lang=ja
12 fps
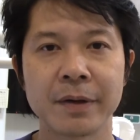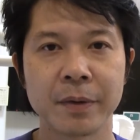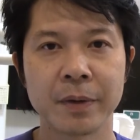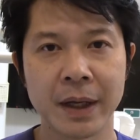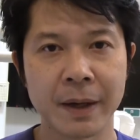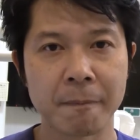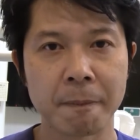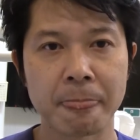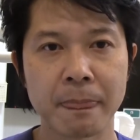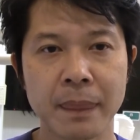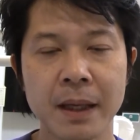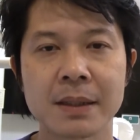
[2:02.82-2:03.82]
るような
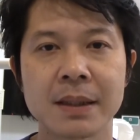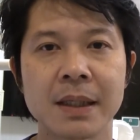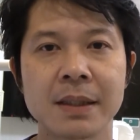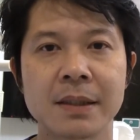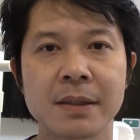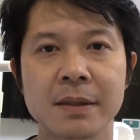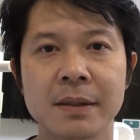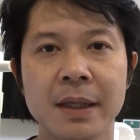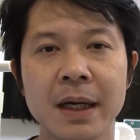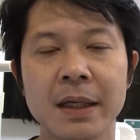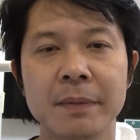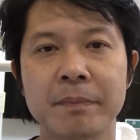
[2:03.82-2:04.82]
な材質
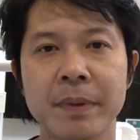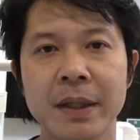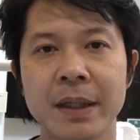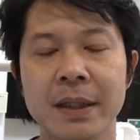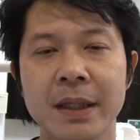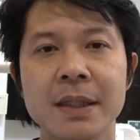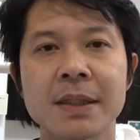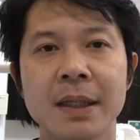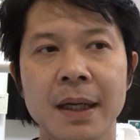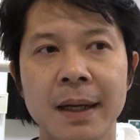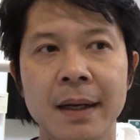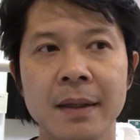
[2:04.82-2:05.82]
が一般的で
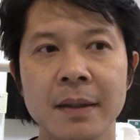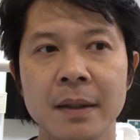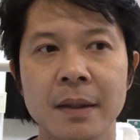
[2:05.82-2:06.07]
すが